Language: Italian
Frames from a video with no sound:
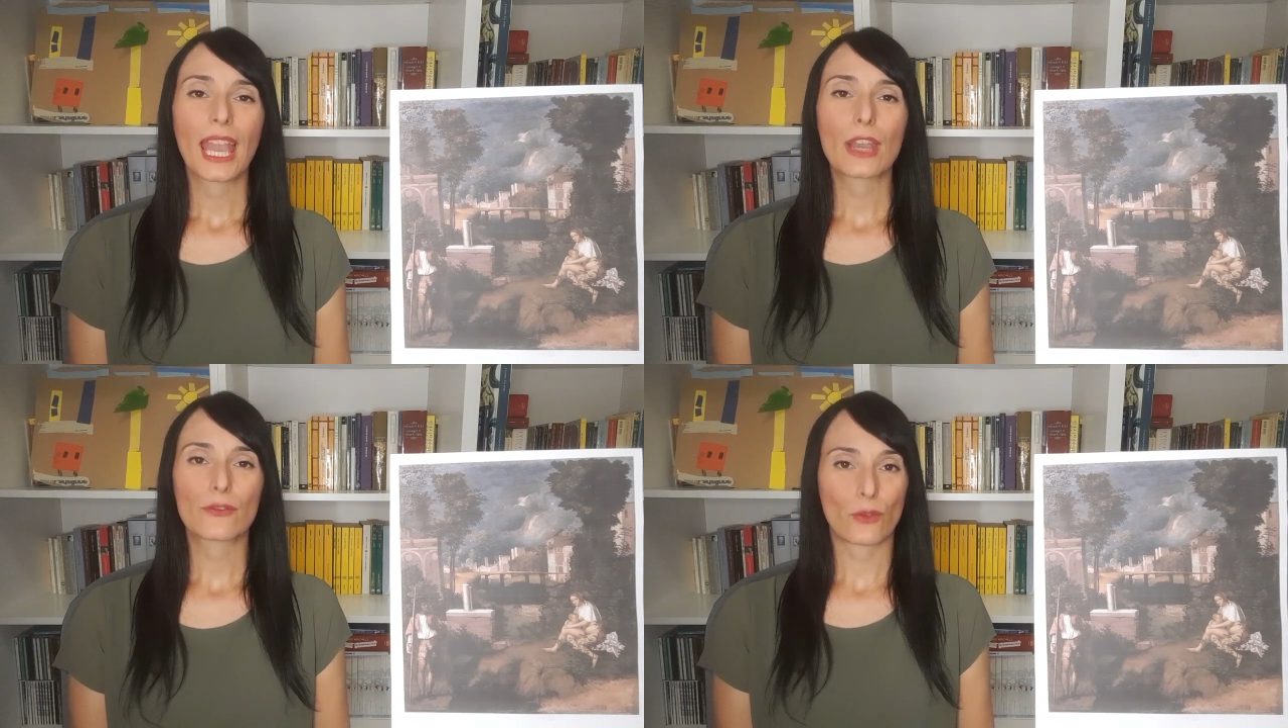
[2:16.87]

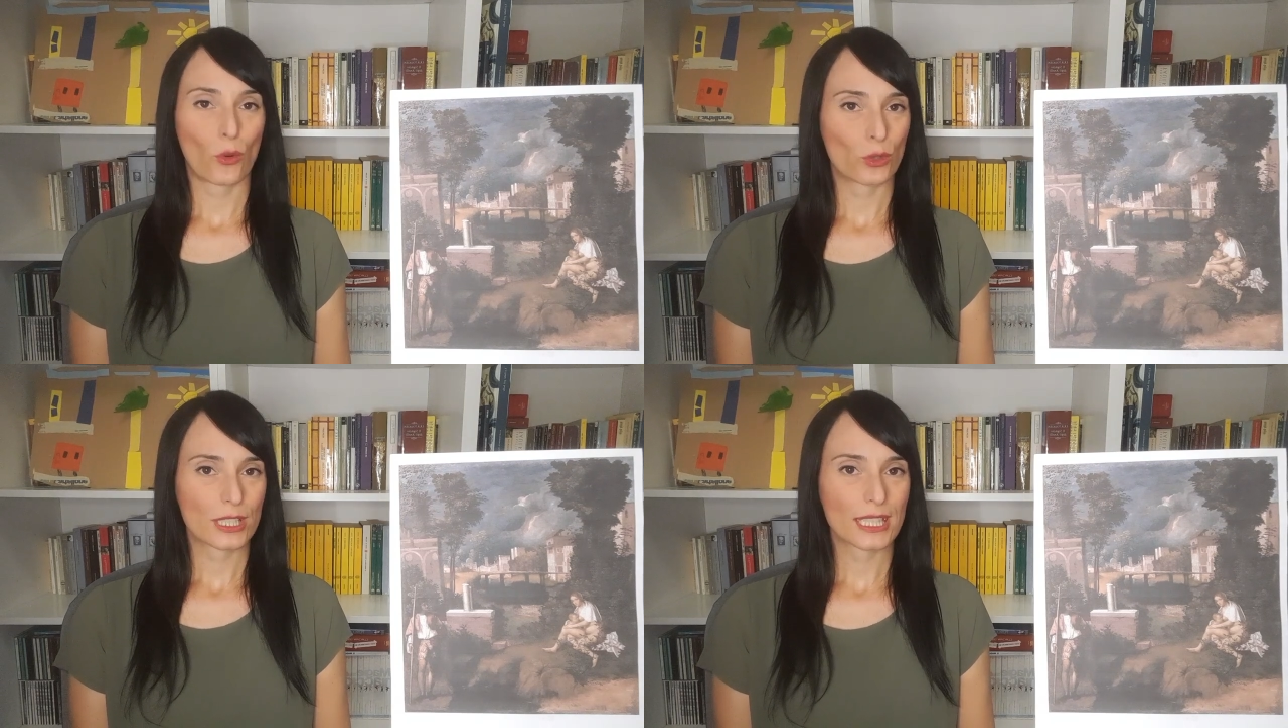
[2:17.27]
e
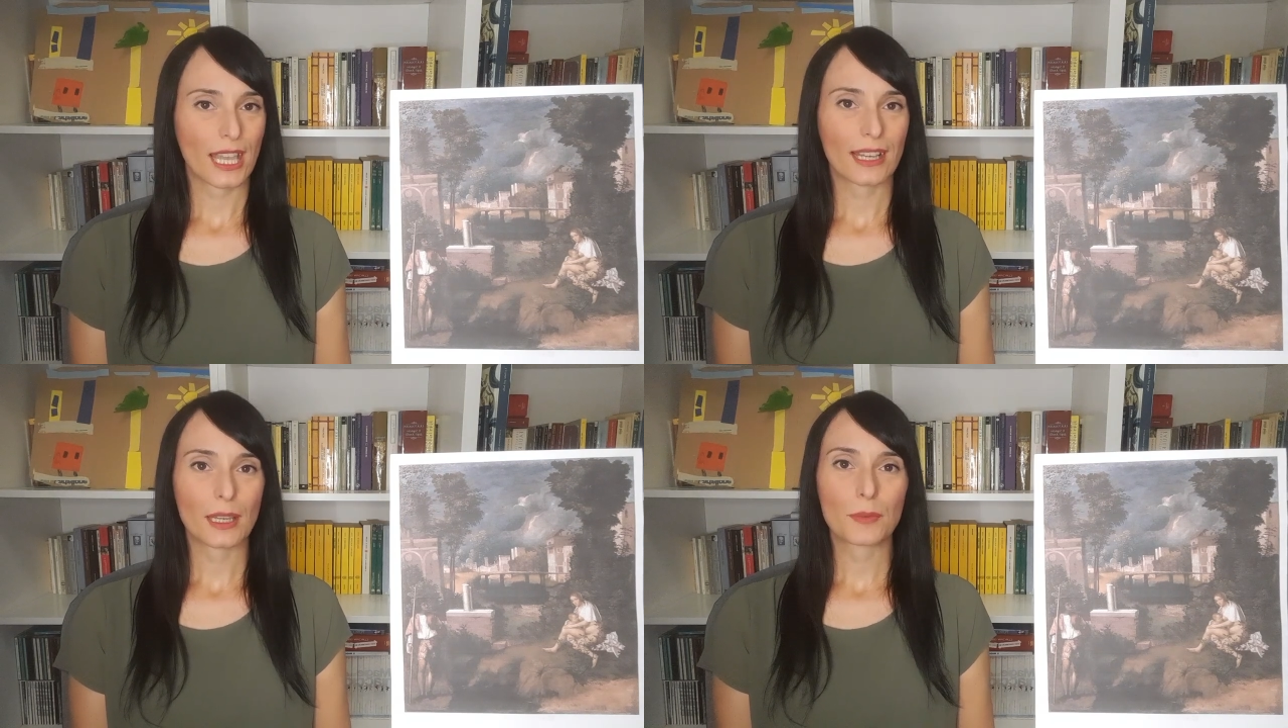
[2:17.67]
forse
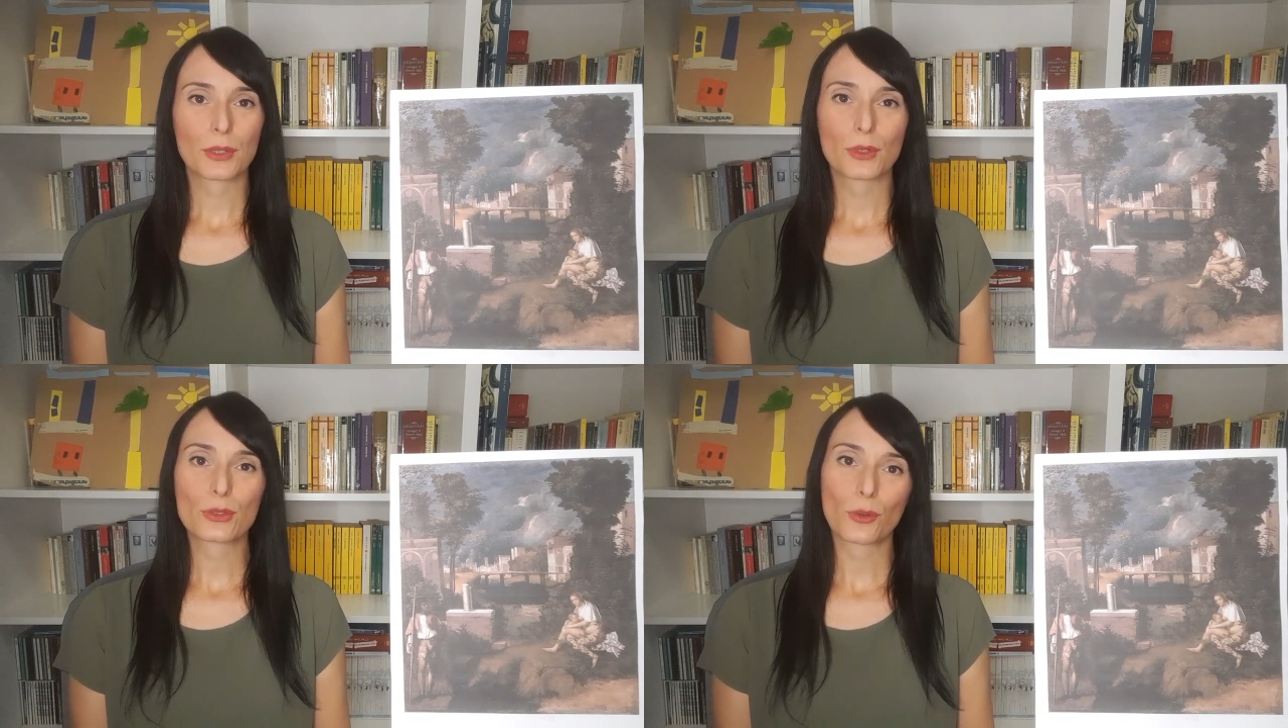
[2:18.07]
anche per
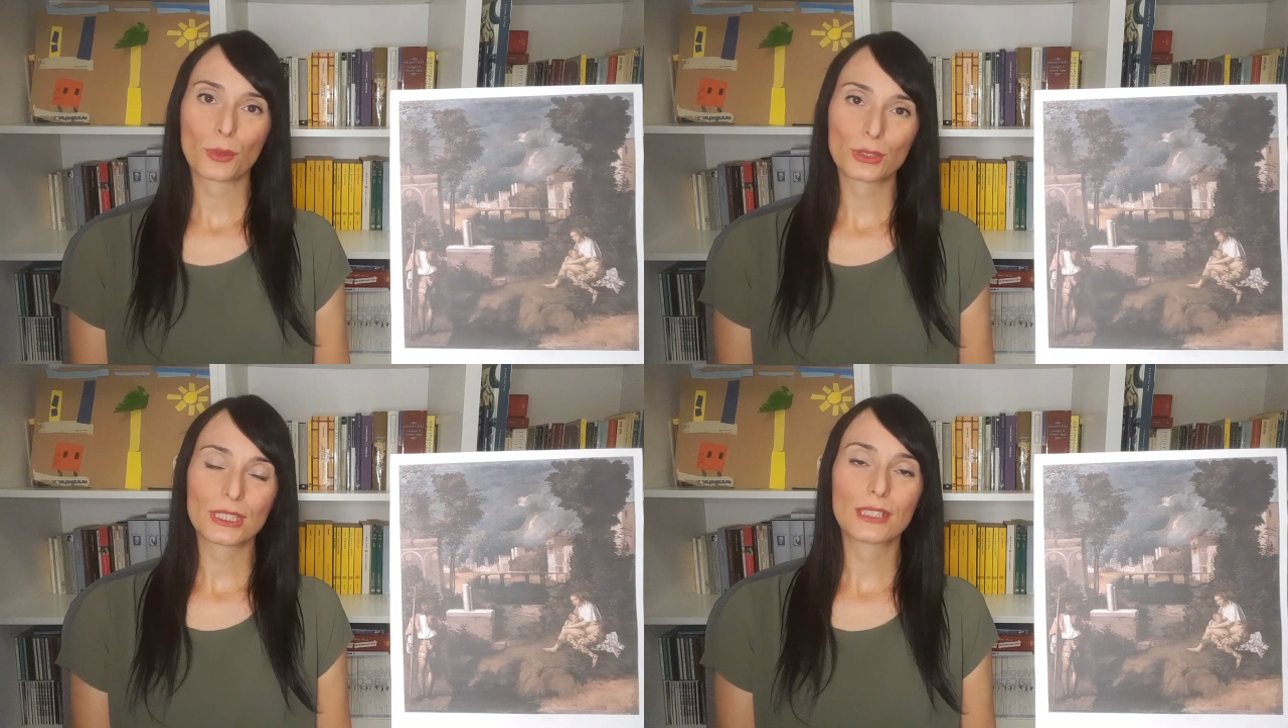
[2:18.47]
questo
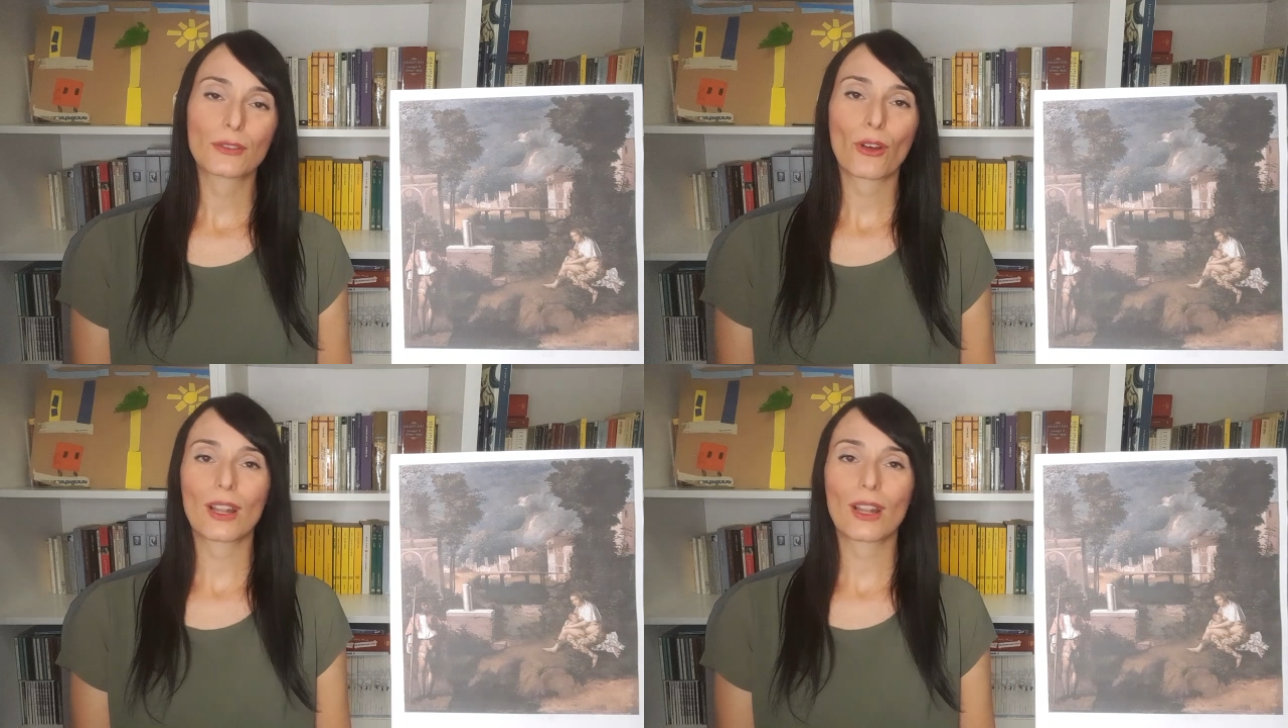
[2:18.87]
motivo